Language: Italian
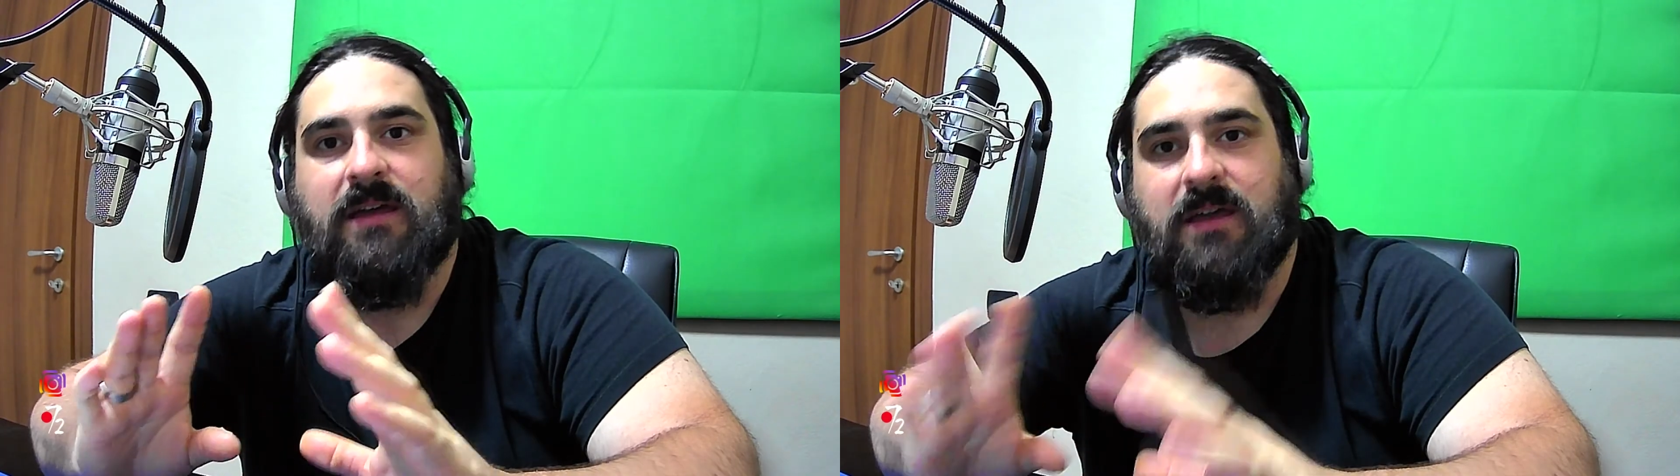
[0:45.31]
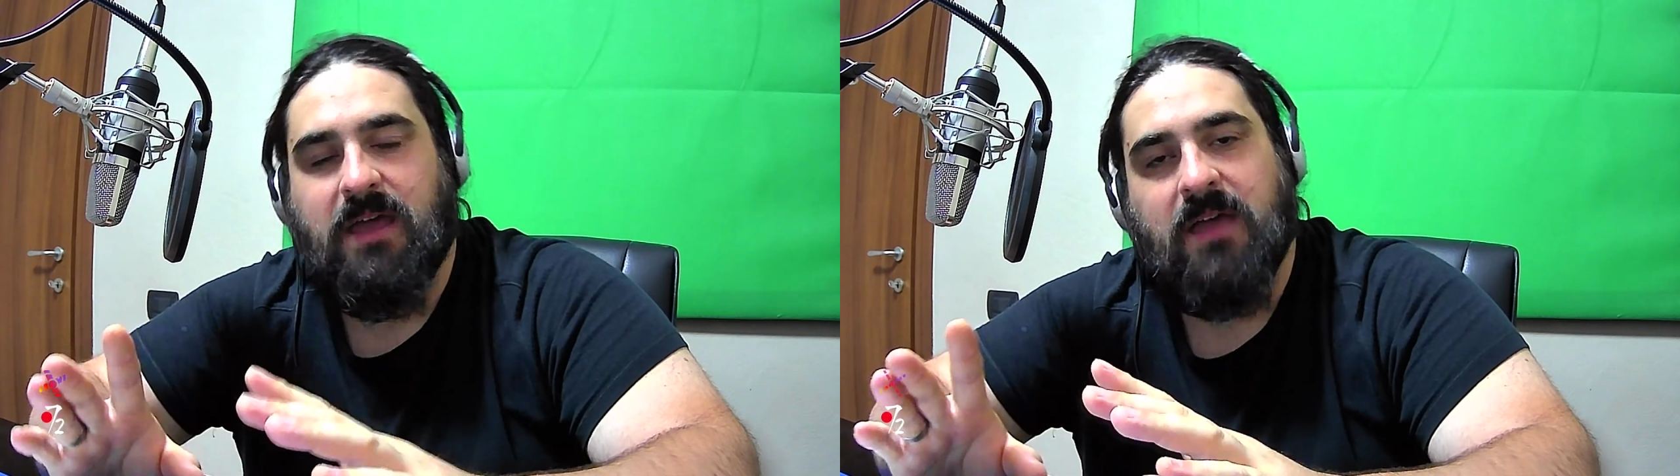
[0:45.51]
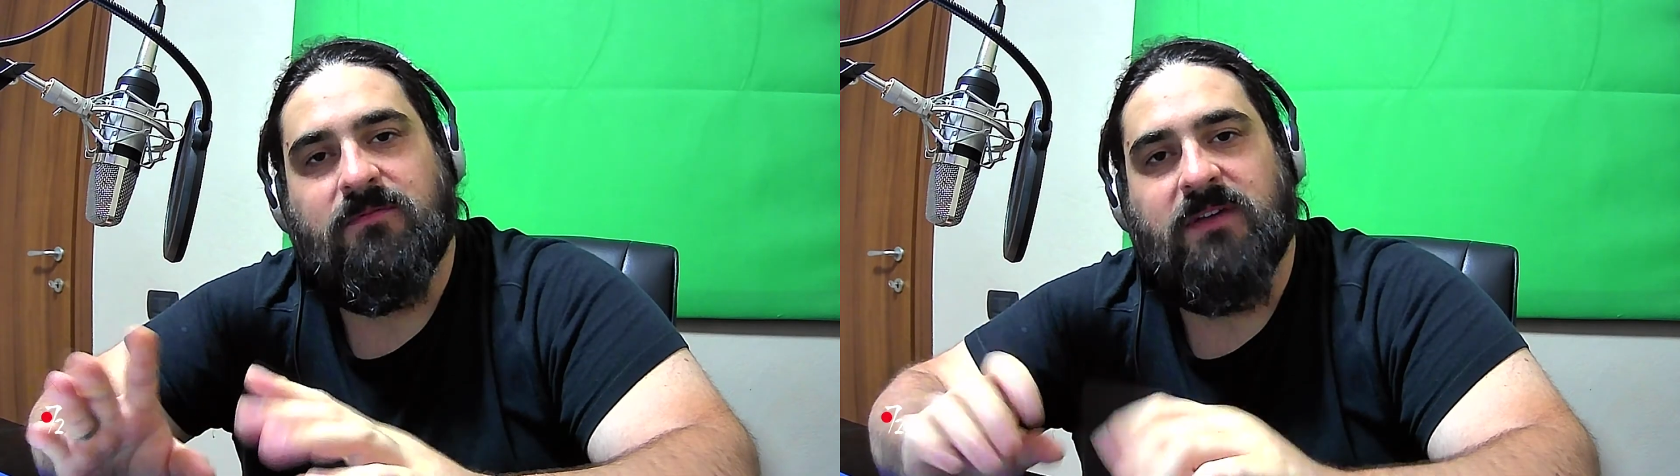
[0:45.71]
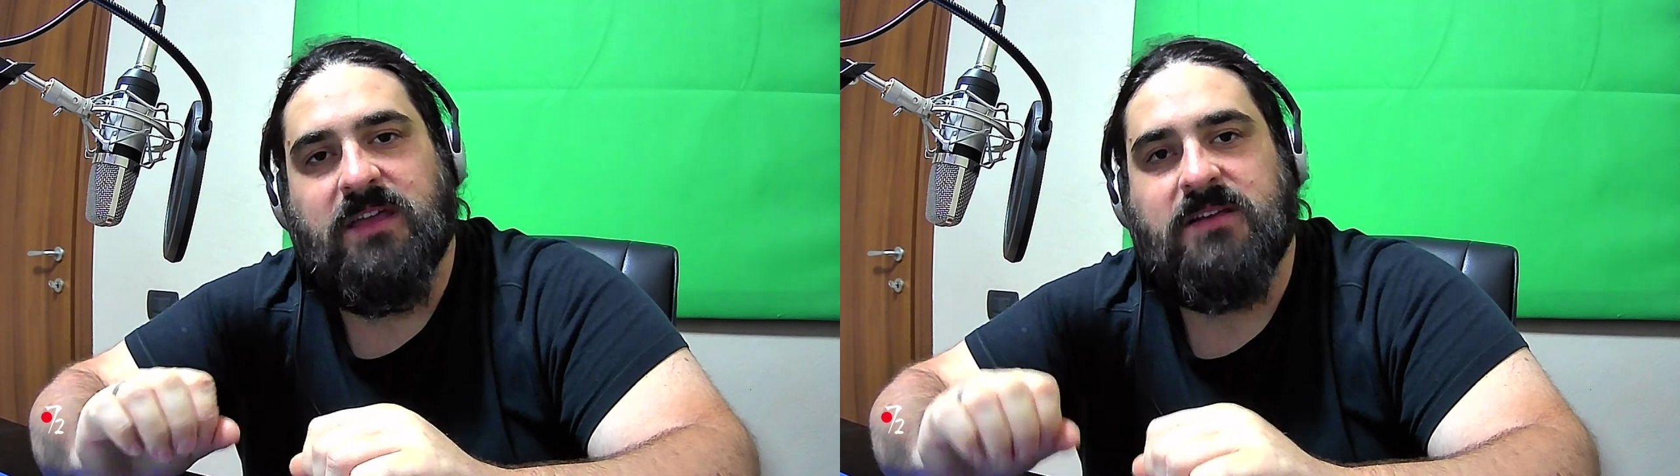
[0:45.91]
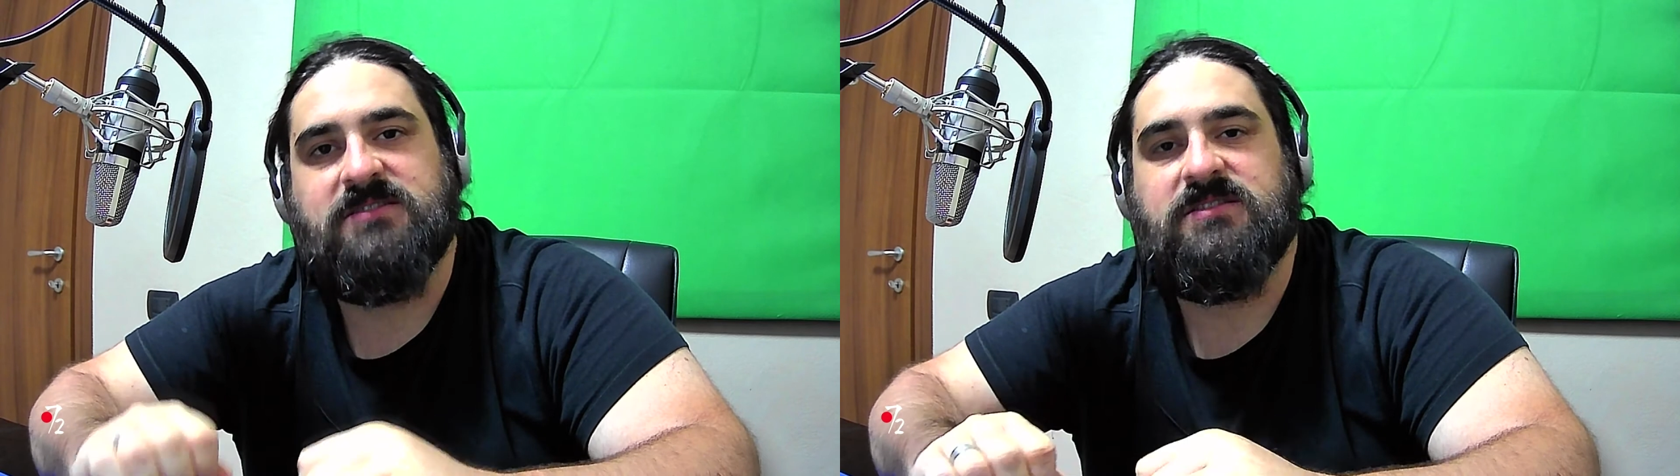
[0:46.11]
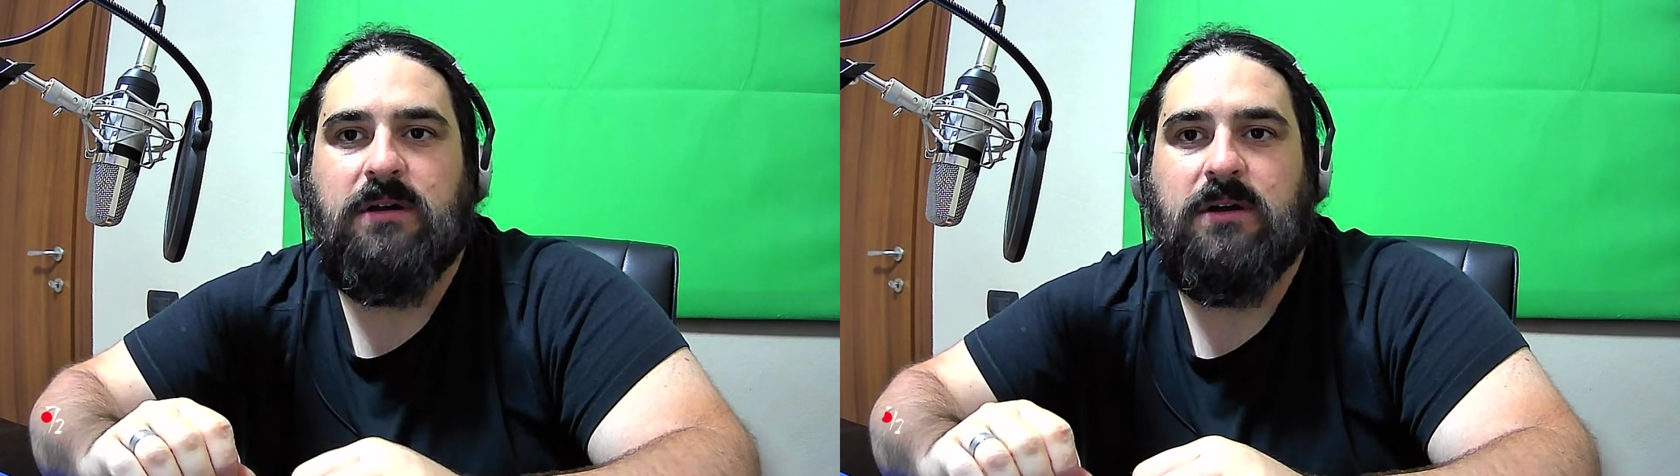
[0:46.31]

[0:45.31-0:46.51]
FX.